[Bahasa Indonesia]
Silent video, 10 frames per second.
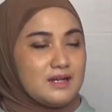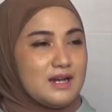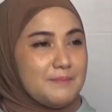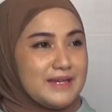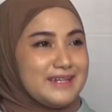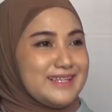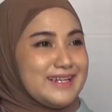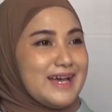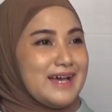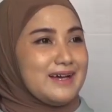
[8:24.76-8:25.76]
kenapa ini
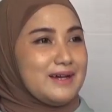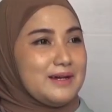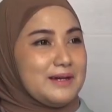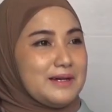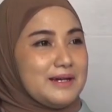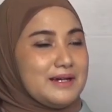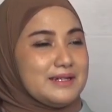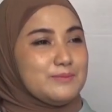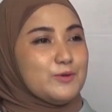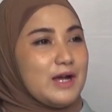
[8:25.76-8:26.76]
tidak uh,
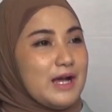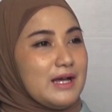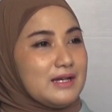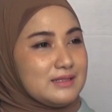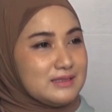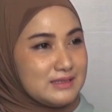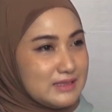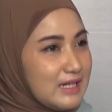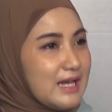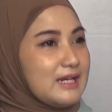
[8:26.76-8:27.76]
dibuka
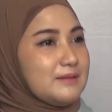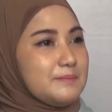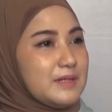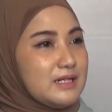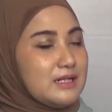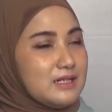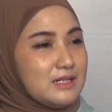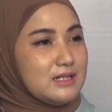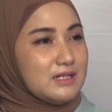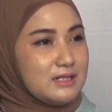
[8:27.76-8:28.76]
dengan
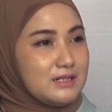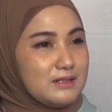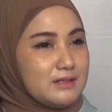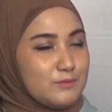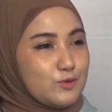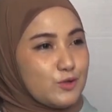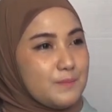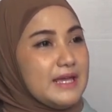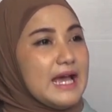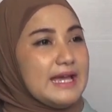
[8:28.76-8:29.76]

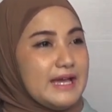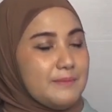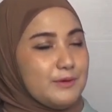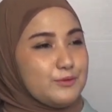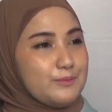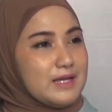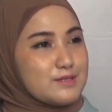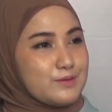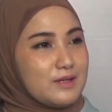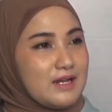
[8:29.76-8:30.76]
memungut biaya Pak untuk
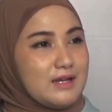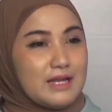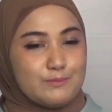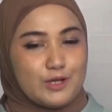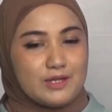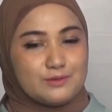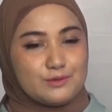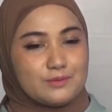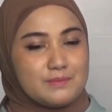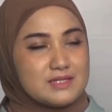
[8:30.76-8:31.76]
masuk? Karena kan mungkin
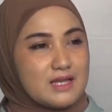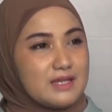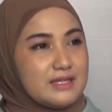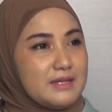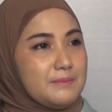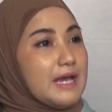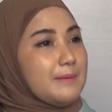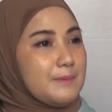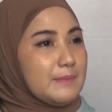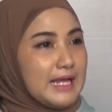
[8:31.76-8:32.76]
untuk bisa jadi
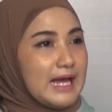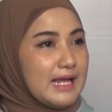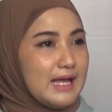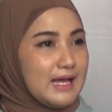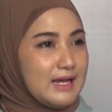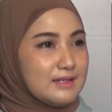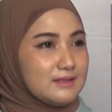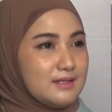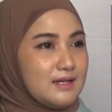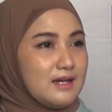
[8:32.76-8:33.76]
biaya
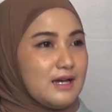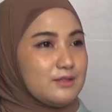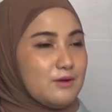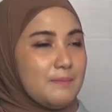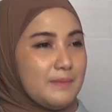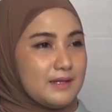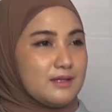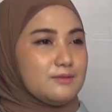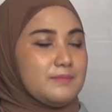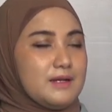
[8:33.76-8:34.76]
pemeliharaan atau apa gitu